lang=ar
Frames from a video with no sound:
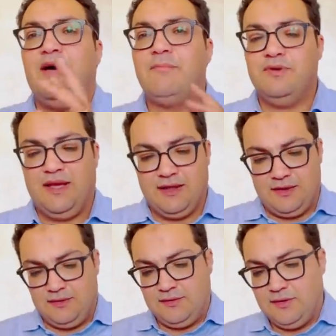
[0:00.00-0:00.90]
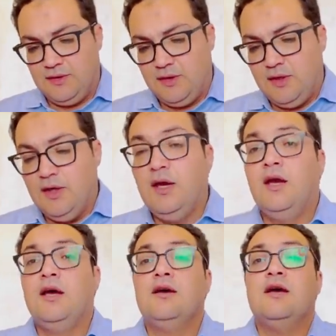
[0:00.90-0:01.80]
في حبة حاجات
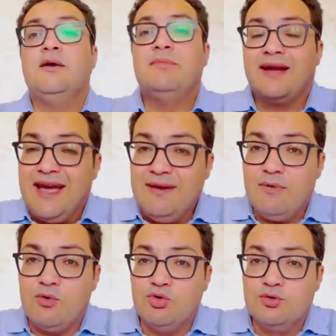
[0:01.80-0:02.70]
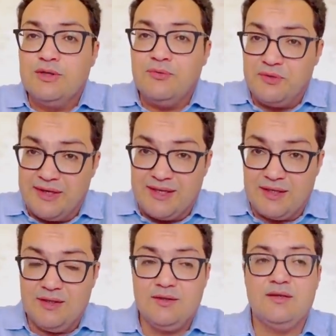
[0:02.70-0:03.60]
كان موجود
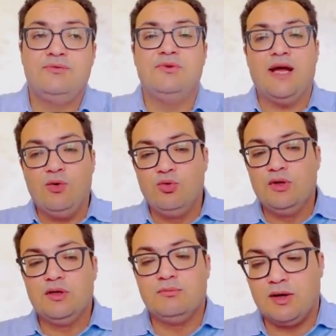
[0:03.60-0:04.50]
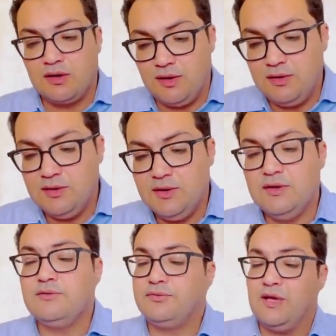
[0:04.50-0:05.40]
فيريرا في الأول المرة
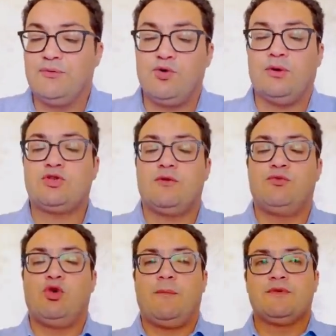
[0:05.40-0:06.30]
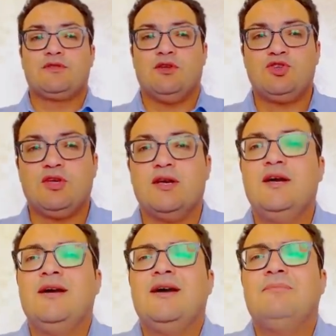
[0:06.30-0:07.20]
في 2010-2015
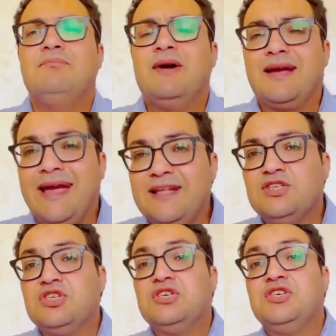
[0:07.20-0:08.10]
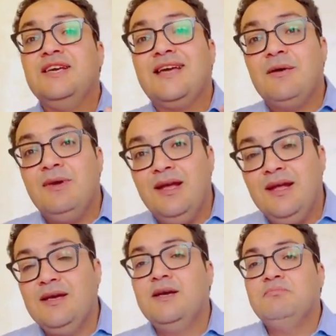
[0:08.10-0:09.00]
ما كانش
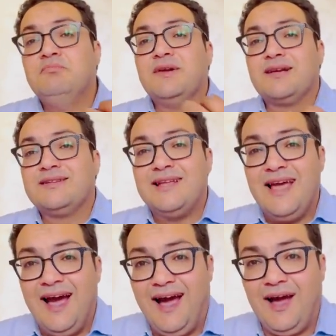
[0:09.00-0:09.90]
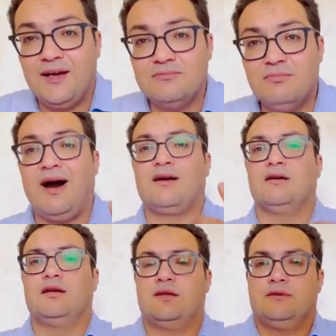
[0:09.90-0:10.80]
شيكابالا مرتاح مع
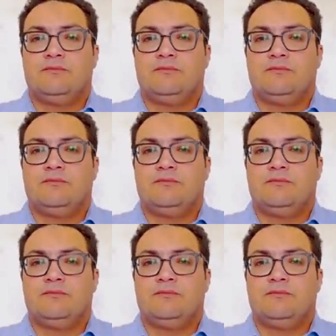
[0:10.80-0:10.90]
الراجل